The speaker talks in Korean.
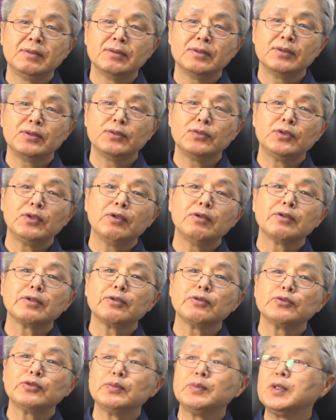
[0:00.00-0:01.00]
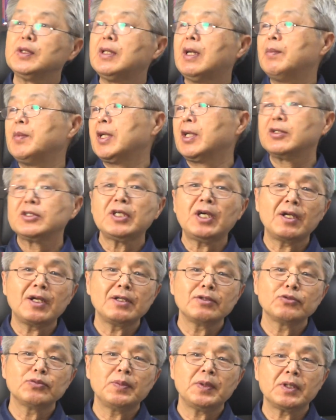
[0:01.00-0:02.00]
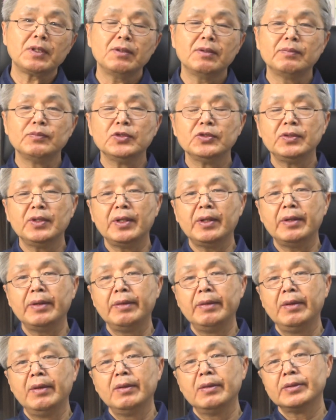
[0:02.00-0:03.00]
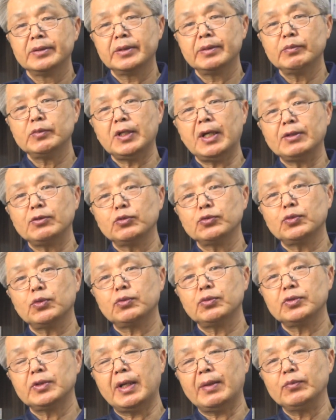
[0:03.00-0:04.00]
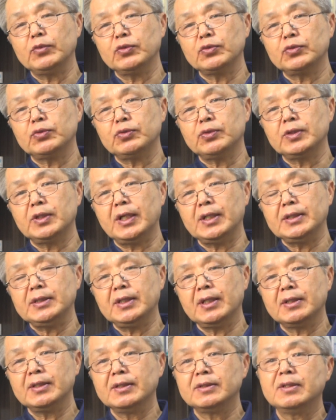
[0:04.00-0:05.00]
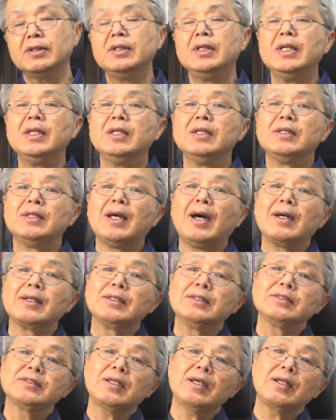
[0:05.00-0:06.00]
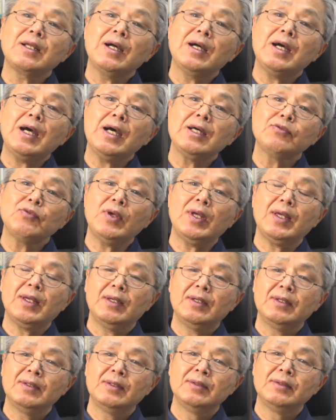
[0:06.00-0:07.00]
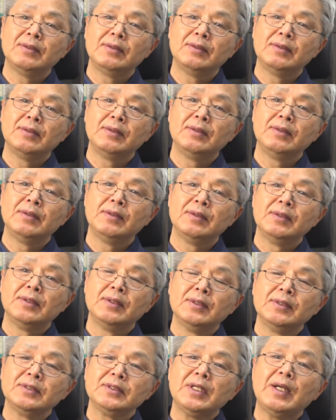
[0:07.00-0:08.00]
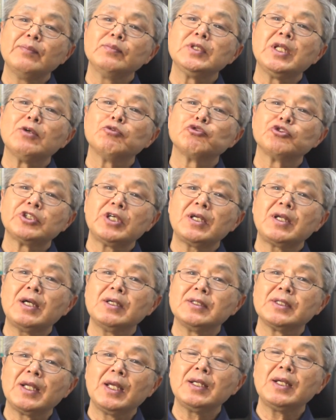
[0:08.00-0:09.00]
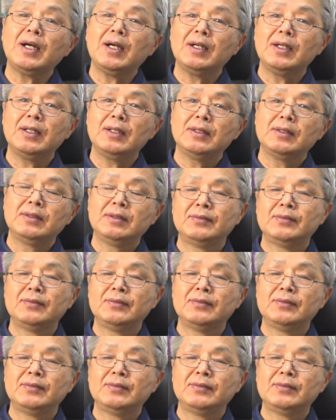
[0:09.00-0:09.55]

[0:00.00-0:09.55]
그리고 너그러워지면 남에게 잘할 수밖에 없는데 그럼 나도 좋고 남도 좋은 거 아니냐. 그래서 나를 사랑하되 참다운 사랑을 해라.